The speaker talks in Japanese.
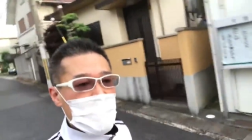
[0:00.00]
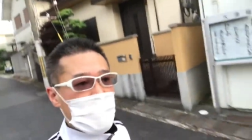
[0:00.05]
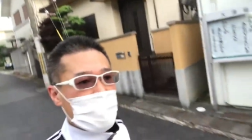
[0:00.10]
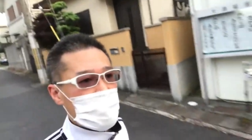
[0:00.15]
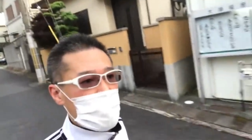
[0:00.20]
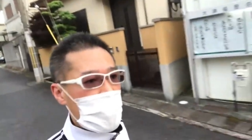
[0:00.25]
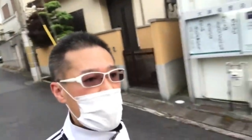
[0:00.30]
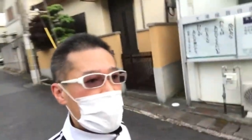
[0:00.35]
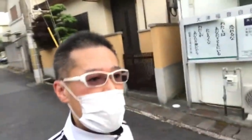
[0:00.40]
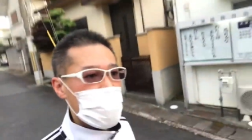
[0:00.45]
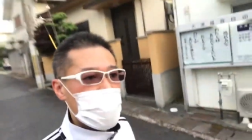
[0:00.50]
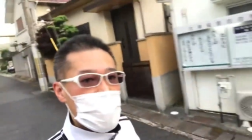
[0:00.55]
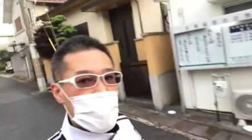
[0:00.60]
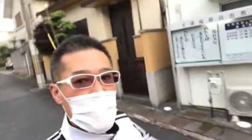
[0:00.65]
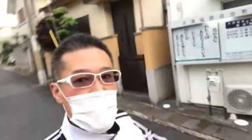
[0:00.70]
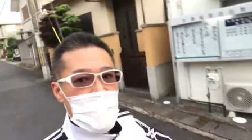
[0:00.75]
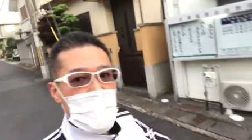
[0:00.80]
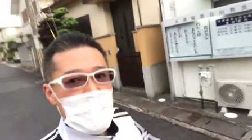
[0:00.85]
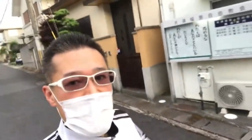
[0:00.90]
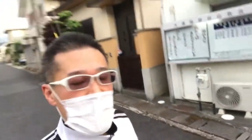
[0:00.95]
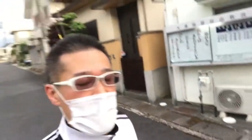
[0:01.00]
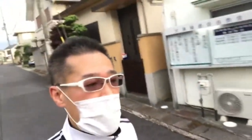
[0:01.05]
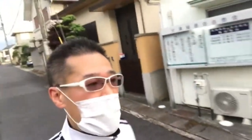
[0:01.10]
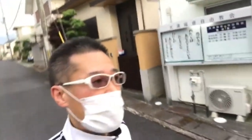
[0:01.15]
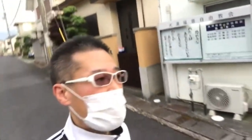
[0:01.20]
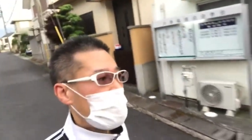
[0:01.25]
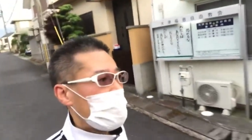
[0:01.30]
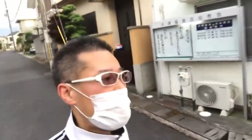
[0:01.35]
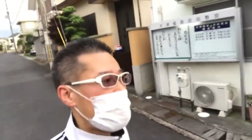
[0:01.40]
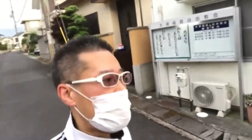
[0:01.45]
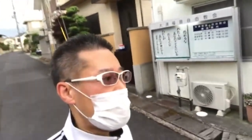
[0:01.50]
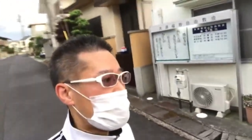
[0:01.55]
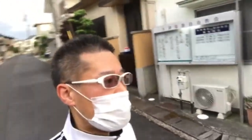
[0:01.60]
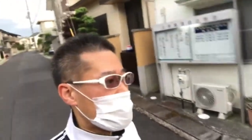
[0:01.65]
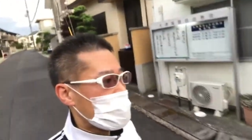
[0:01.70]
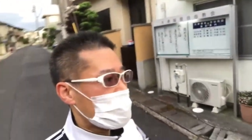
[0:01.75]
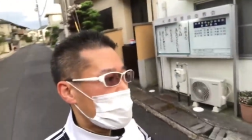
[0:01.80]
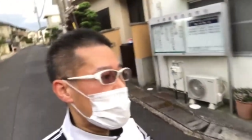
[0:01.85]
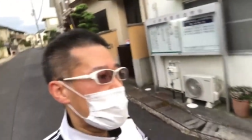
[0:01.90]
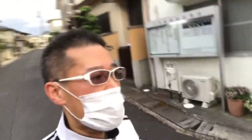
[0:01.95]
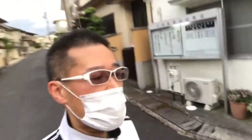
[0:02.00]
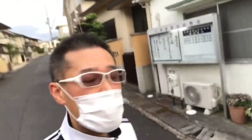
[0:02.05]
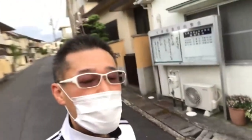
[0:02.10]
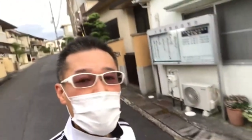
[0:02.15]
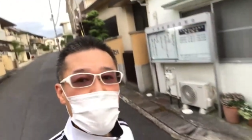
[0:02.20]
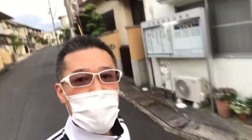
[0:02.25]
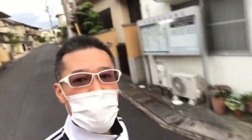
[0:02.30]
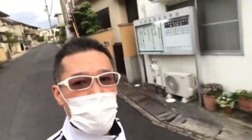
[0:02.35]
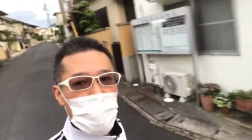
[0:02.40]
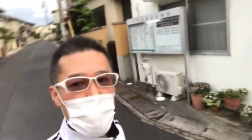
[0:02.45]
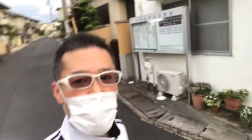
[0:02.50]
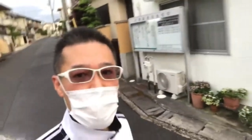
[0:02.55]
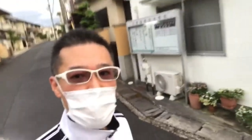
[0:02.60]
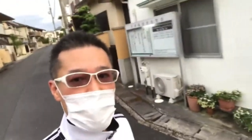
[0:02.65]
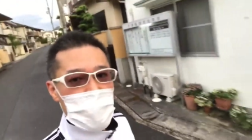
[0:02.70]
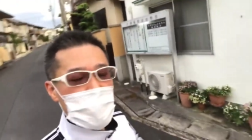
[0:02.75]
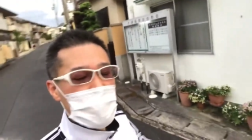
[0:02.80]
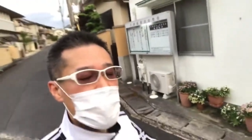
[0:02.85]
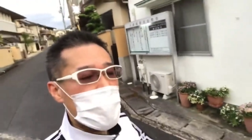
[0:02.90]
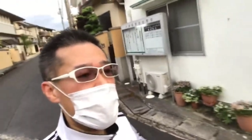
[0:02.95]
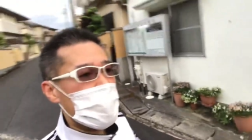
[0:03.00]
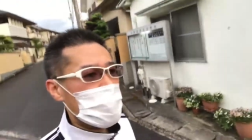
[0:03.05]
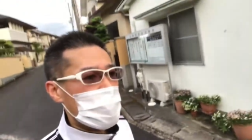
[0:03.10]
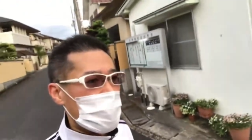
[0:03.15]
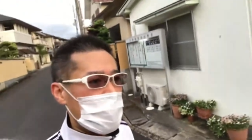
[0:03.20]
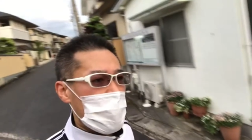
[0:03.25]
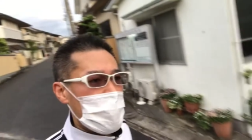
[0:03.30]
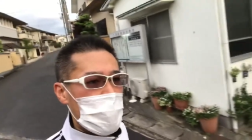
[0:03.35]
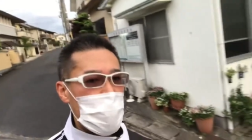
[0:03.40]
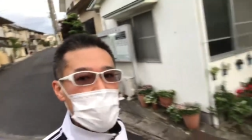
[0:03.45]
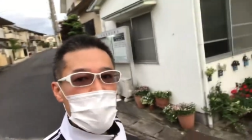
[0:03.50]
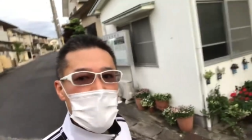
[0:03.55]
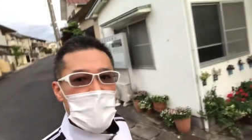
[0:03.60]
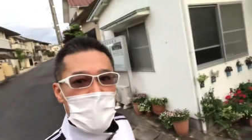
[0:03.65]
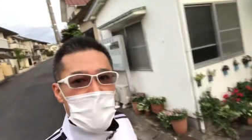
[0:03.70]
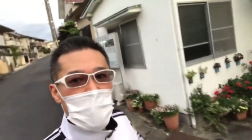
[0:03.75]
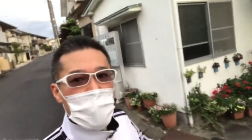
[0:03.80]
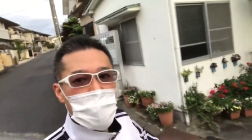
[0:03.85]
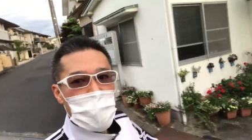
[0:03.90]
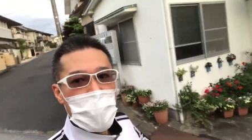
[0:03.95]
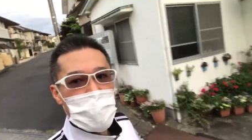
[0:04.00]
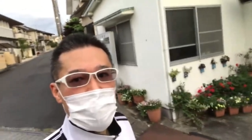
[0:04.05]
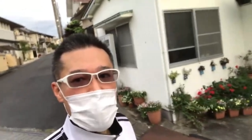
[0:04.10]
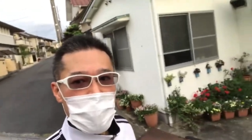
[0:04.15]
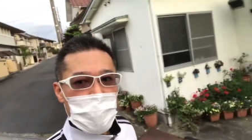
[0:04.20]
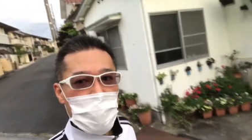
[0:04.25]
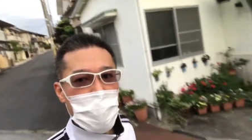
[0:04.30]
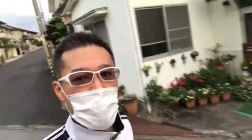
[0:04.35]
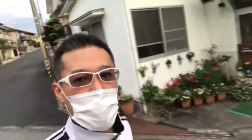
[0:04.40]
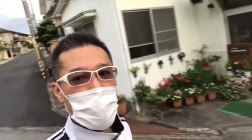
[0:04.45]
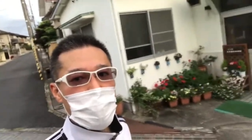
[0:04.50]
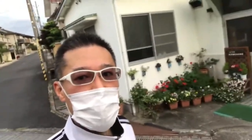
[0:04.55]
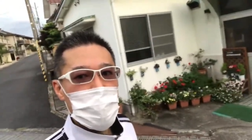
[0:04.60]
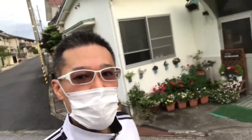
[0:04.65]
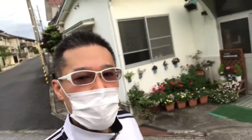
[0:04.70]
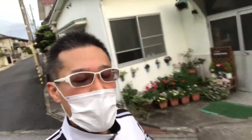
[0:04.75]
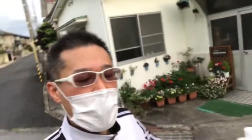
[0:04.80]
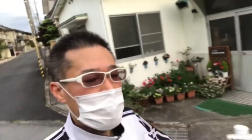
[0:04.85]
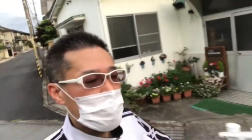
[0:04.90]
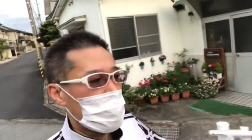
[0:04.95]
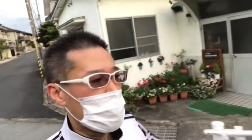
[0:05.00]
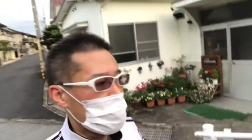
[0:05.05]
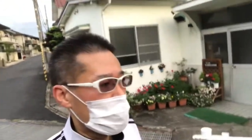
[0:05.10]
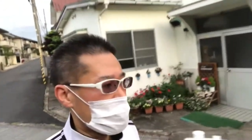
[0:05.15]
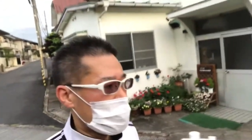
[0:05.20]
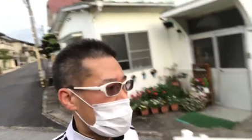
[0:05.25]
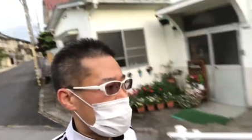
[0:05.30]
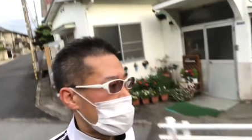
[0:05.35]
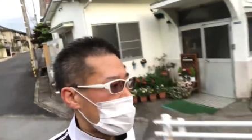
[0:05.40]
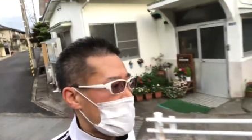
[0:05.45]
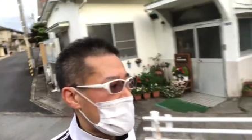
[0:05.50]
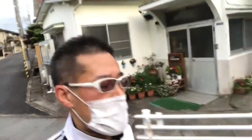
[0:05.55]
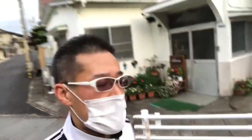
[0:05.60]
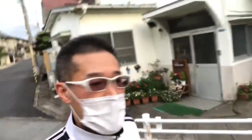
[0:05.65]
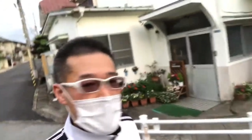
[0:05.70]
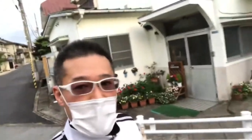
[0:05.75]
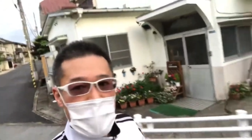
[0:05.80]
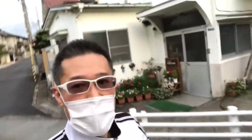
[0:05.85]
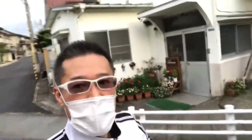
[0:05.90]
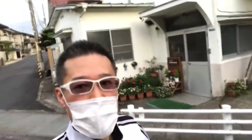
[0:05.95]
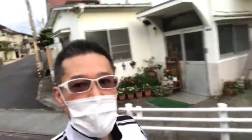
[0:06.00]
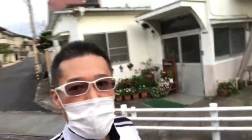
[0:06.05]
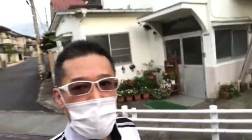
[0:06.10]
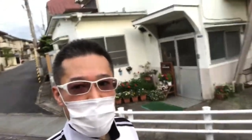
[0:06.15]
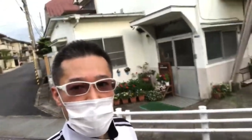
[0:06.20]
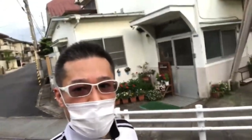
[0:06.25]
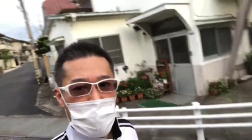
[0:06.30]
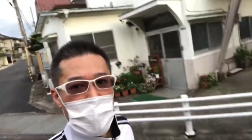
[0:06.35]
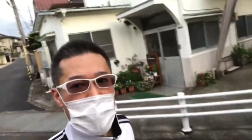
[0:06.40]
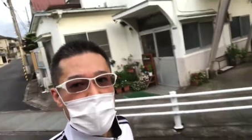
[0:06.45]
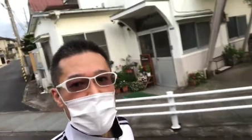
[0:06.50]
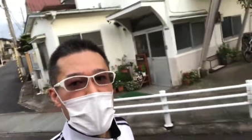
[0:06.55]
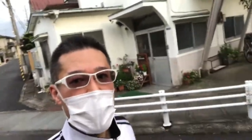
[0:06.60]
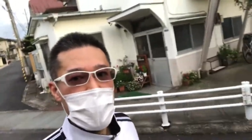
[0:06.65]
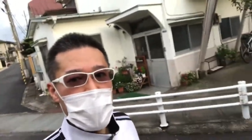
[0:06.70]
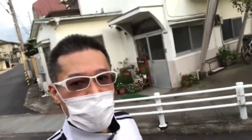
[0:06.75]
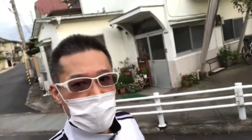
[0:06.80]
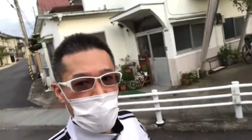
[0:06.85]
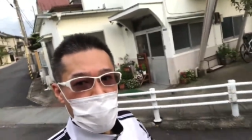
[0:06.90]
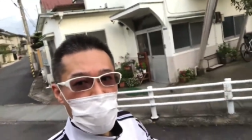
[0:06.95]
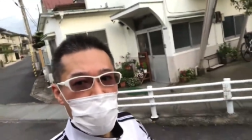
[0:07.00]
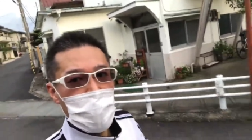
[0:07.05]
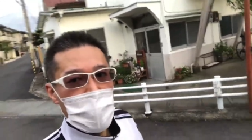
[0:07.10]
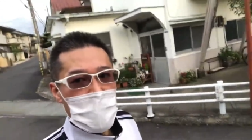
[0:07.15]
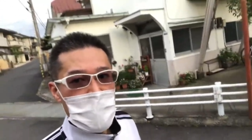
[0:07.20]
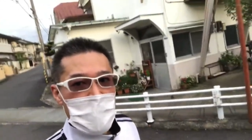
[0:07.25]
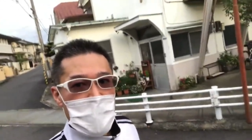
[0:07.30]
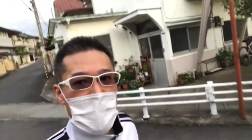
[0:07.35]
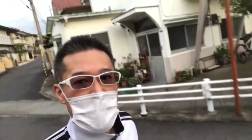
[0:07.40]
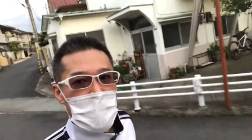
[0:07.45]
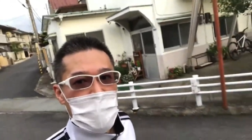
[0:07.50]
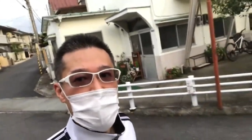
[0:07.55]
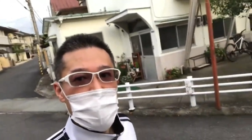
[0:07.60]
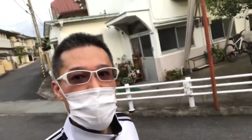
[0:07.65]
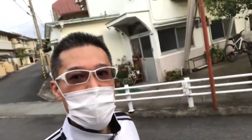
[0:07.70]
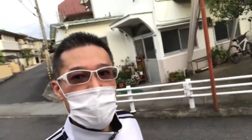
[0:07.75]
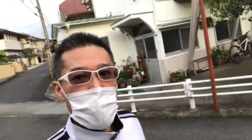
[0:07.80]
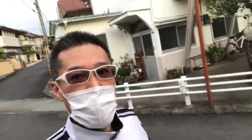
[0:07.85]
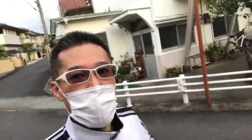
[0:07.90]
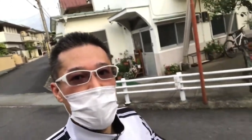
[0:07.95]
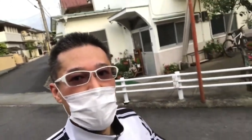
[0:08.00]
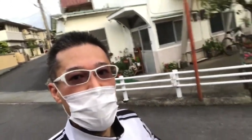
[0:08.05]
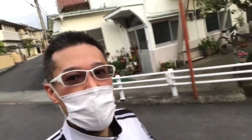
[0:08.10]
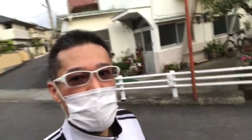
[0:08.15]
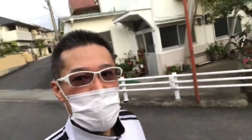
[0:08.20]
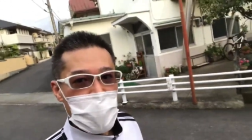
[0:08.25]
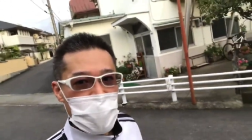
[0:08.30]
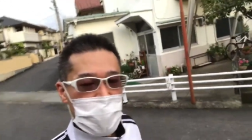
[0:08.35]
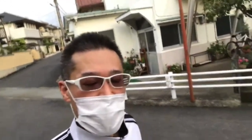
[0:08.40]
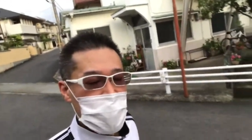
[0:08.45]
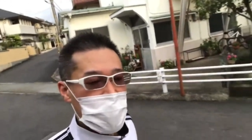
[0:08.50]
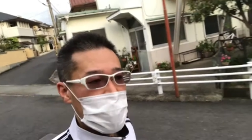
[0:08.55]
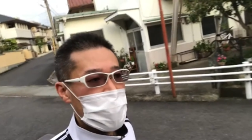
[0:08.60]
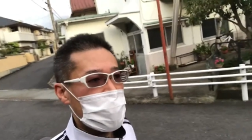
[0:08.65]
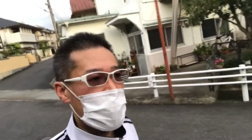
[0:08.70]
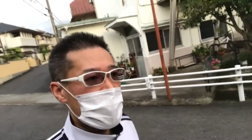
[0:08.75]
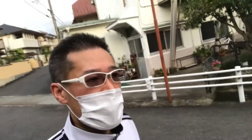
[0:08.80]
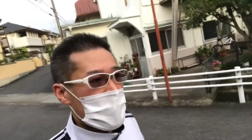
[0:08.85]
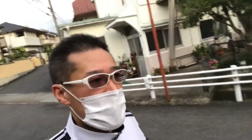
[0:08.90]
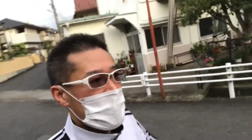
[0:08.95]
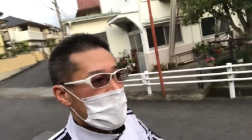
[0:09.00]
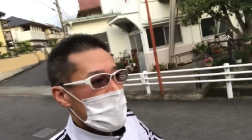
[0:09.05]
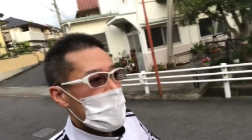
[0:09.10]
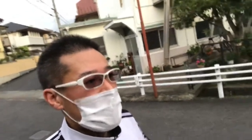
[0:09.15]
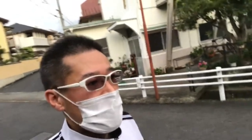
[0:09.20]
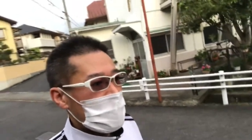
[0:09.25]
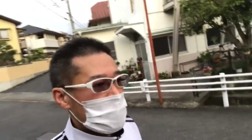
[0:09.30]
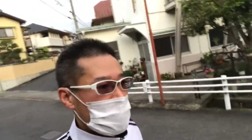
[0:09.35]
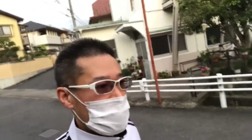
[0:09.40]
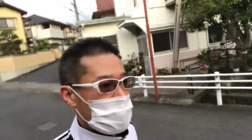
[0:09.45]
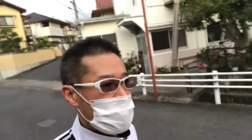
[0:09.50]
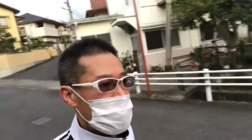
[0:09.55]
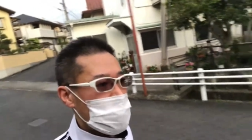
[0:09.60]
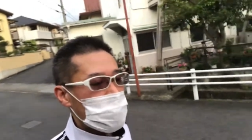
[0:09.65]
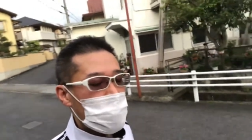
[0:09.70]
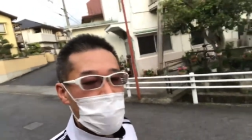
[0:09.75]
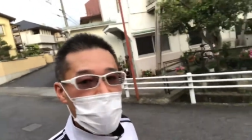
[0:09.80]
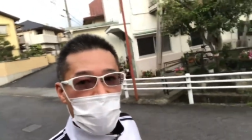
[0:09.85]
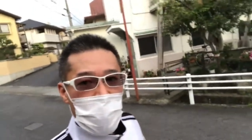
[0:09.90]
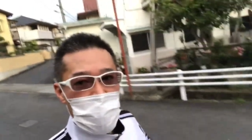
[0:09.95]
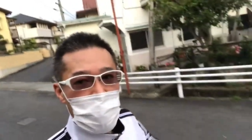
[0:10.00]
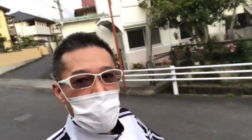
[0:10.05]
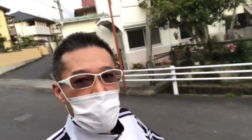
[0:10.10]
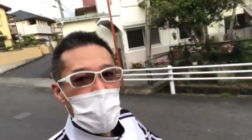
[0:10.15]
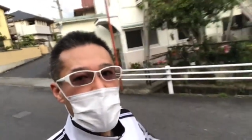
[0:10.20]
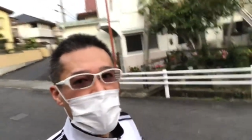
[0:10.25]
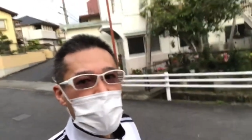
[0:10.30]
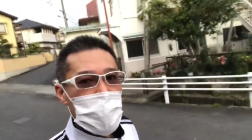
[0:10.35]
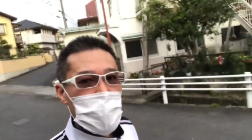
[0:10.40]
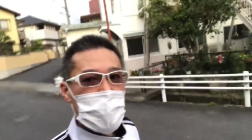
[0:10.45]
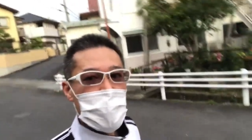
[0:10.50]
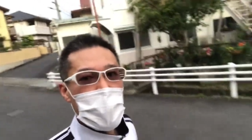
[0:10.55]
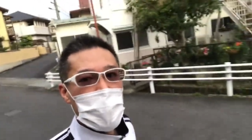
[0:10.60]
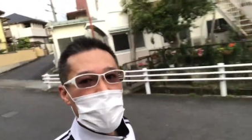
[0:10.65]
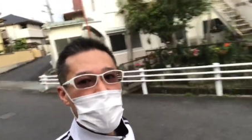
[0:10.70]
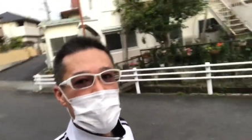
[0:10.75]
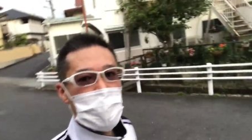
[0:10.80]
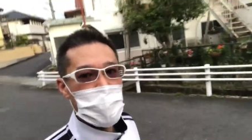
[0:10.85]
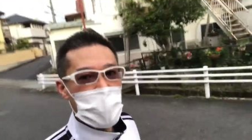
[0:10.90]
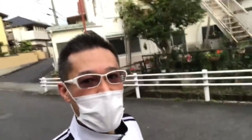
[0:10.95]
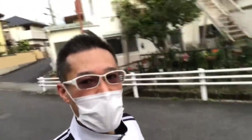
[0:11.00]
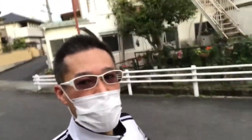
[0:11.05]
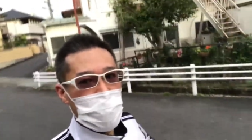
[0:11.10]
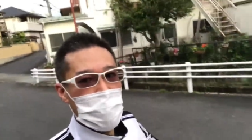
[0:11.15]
で、あのー、より良いものにしていってお客さんに喜んでもらうという形をとっていきたいなというふうに思っております。うん、今日はいい時間でした。